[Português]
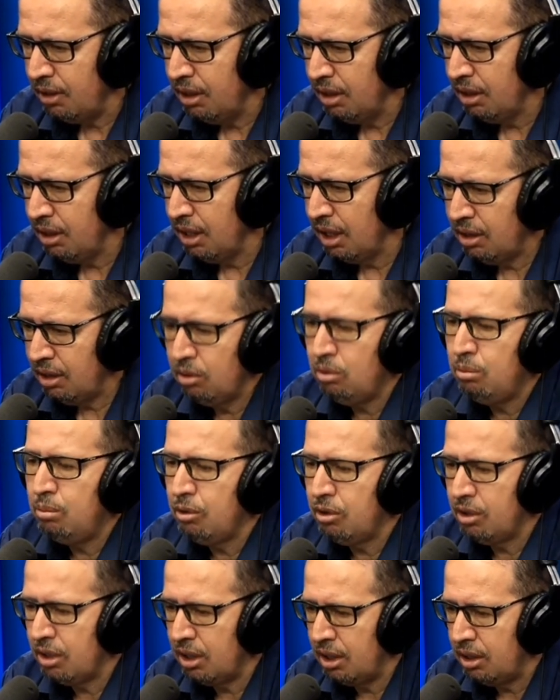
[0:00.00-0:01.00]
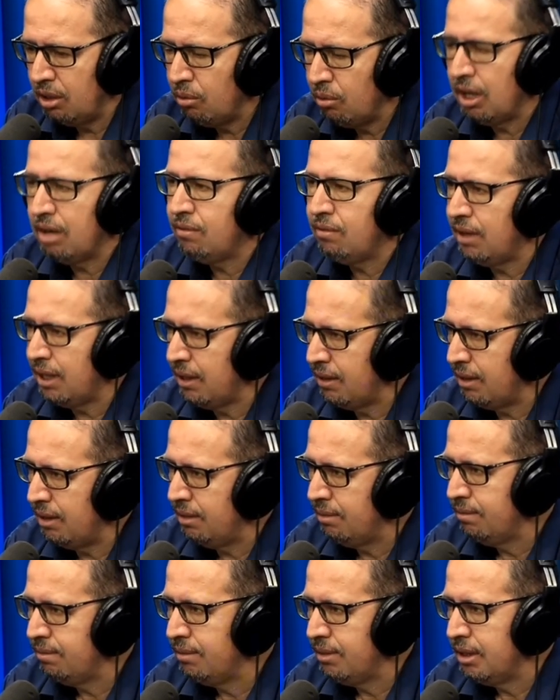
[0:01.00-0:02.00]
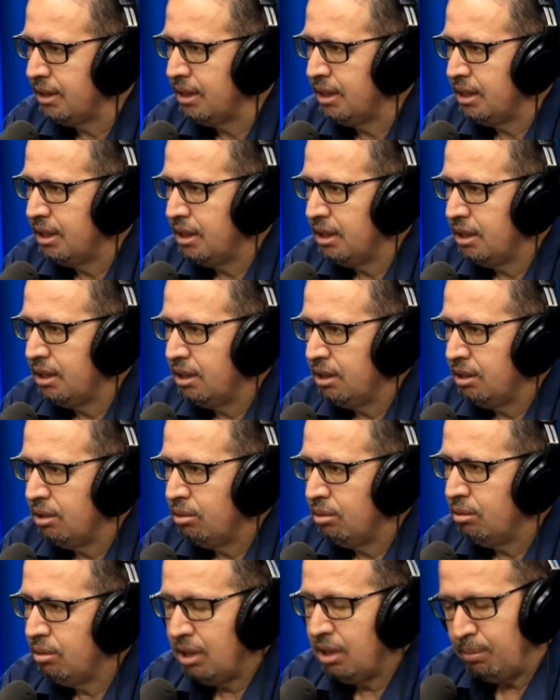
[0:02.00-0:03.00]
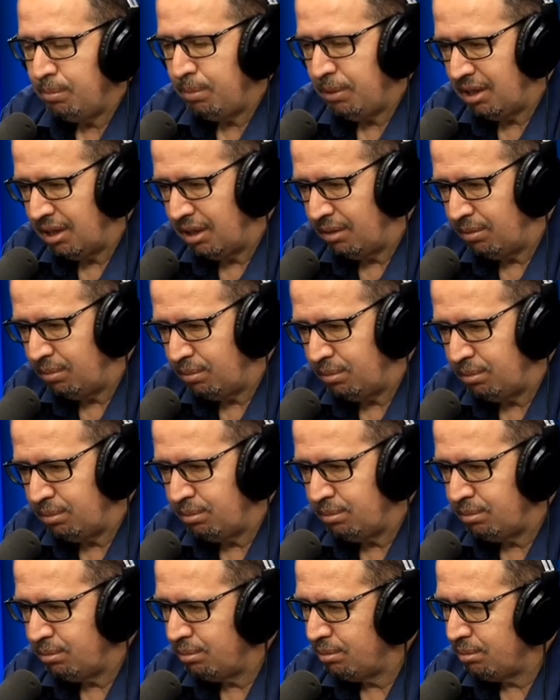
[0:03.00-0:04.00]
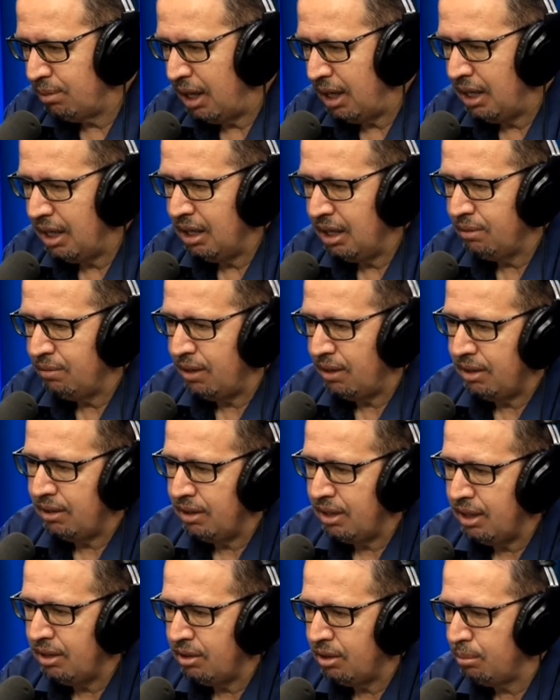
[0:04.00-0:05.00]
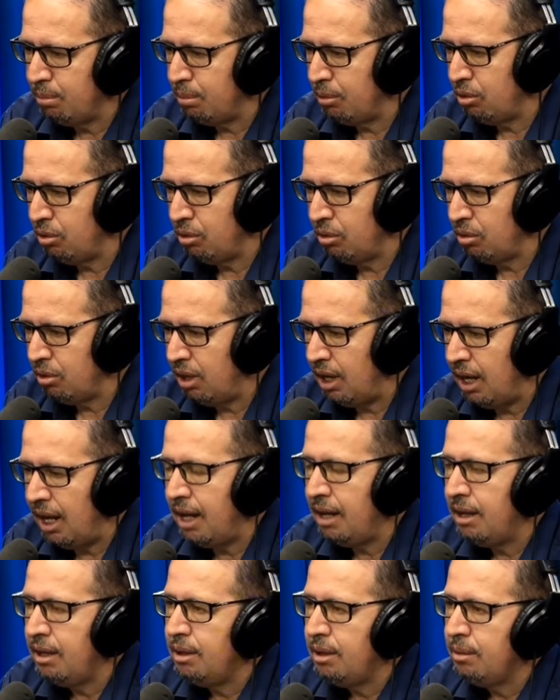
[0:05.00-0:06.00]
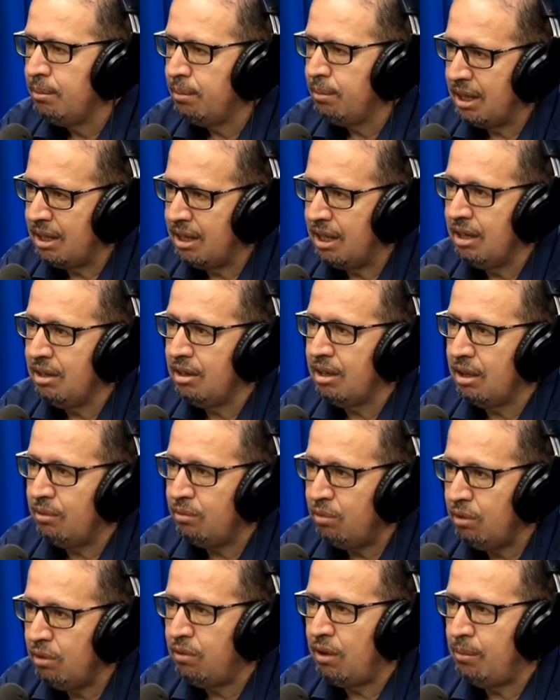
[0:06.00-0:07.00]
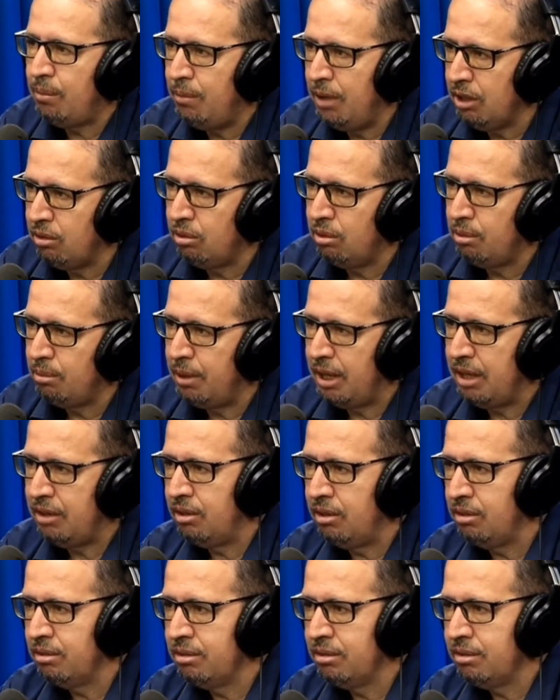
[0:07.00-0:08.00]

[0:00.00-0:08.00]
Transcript: que é Deus mostrando, eu quero fazer. Uhum. O que precisa a igreja fazer, se posicionar para ter esse avivamento no Brasil?